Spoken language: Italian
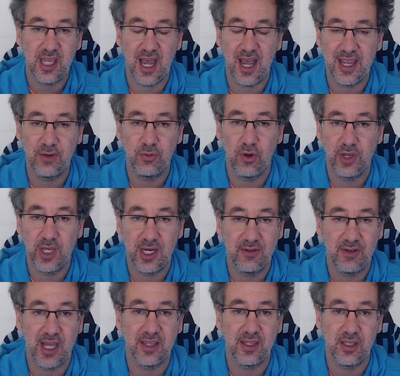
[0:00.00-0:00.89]
Ai nuovi
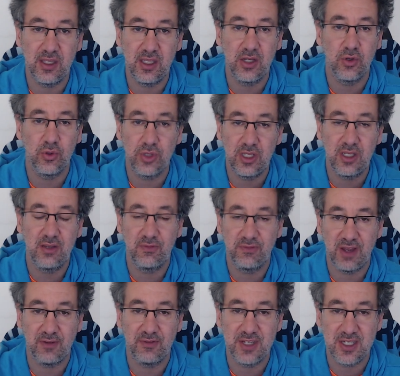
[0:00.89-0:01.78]
arrivati dico di
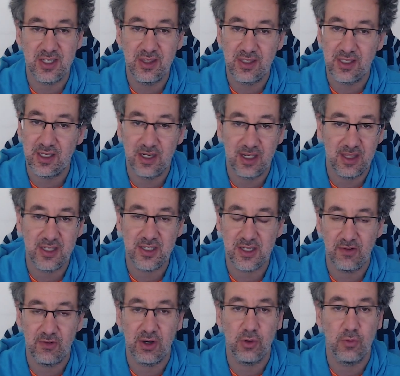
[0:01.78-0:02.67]
farvi sentire, di
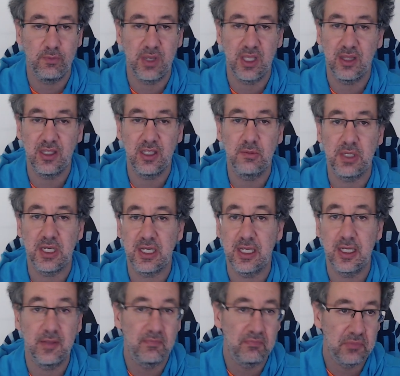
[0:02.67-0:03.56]
scrivere commenti
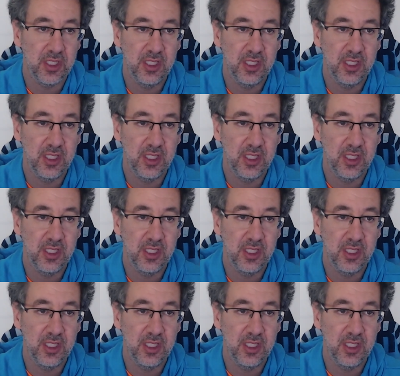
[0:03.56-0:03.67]
perché